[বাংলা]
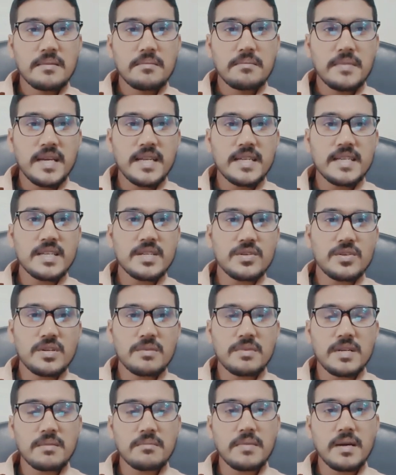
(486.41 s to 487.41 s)
মেনটেন
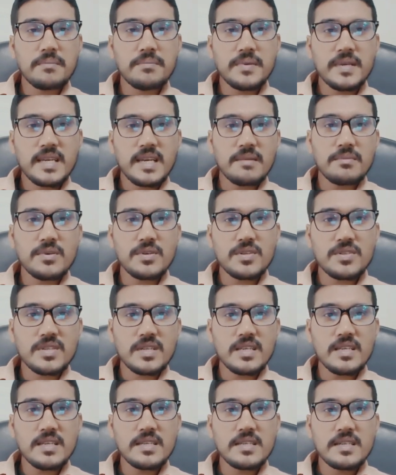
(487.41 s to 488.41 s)
করবেন বা পিক আপ
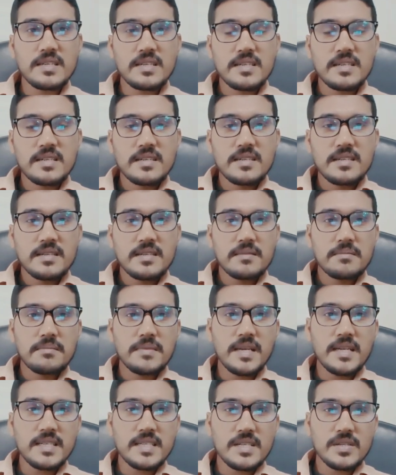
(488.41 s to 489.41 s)
অনুযায়ী
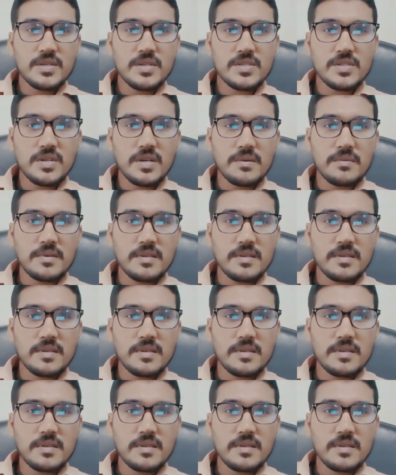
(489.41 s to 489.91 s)
মেনটেন করতে হবে